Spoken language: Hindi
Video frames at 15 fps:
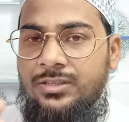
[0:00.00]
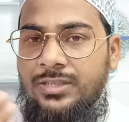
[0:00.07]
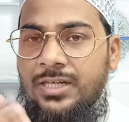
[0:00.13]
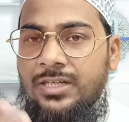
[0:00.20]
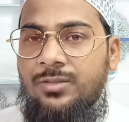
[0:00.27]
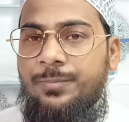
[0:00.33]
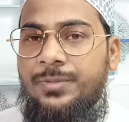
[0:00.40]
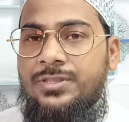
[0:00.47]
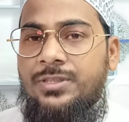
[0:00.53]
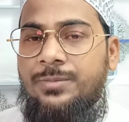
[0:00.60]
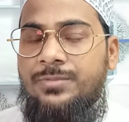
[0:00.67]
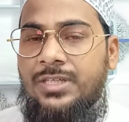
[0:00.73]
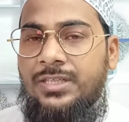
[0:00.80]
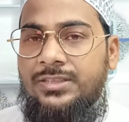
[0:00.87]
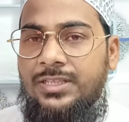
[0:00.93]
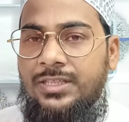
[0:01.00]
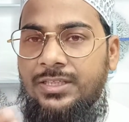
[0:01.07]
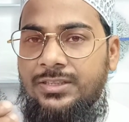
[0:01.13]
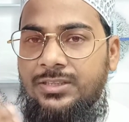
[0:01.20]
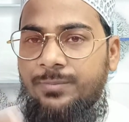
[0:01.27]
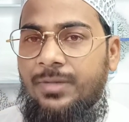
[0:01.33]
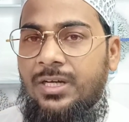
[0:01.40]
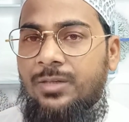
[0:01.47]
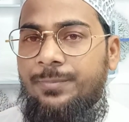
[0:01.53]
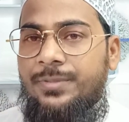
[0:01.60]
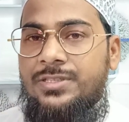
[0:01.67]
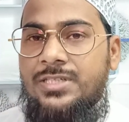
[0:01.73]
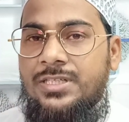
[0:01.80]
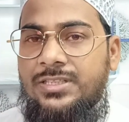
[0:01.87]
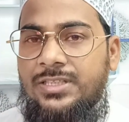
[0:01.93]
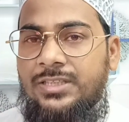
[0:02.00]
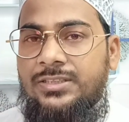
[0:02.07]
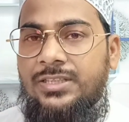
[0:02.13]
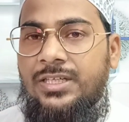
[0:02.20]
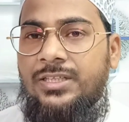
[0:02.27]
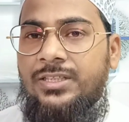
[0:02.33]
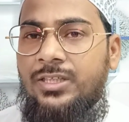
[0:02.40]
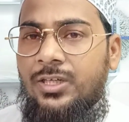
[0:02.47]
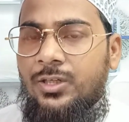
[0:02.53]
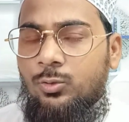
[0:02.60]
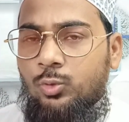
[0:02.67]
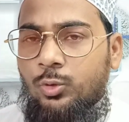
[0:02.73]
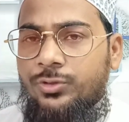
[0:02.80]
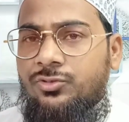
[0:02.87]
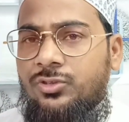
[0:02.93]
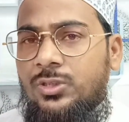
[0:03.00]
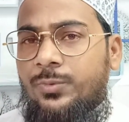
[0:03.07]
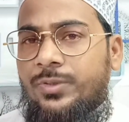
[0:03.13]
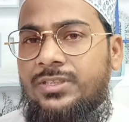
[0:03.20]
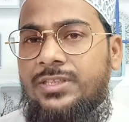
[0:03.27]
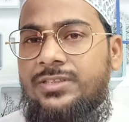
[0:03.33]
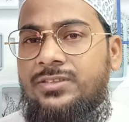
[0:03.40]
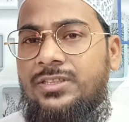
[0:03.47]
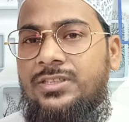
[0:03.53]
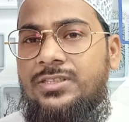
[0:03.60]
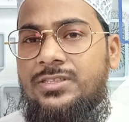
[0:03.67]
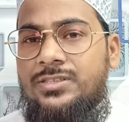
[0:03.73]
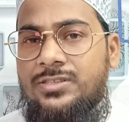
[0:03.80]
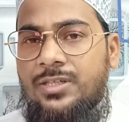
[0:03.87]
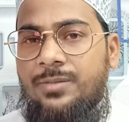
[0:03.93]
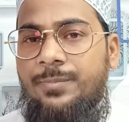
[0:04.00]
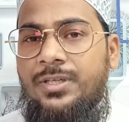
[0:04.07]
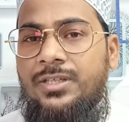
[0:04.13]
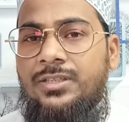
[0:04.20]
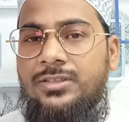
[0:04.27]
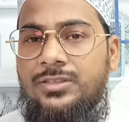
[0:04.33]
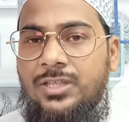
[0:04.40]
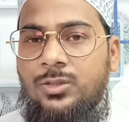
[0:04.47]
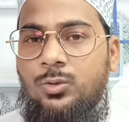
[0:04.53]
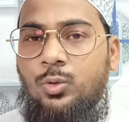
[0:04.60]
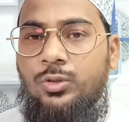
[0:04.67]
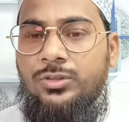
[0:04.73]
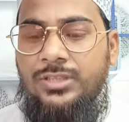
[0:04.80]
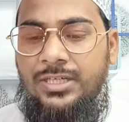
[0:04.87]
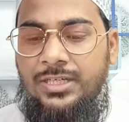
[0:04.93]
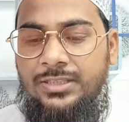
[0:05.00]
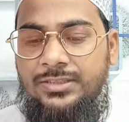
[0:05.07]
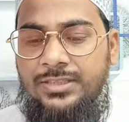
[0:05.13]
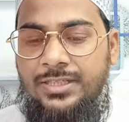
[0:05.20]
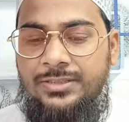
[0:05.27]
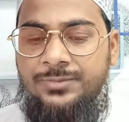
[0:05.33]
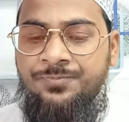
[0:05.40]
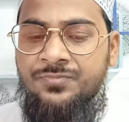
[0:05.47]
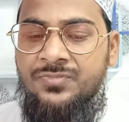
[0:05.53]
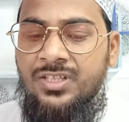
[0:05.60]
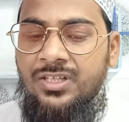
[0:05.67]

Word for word: नाक में जम जाता है दिमाग में चढ़ जाता है तो इसकी वजह से सर में दर्द होता रहता है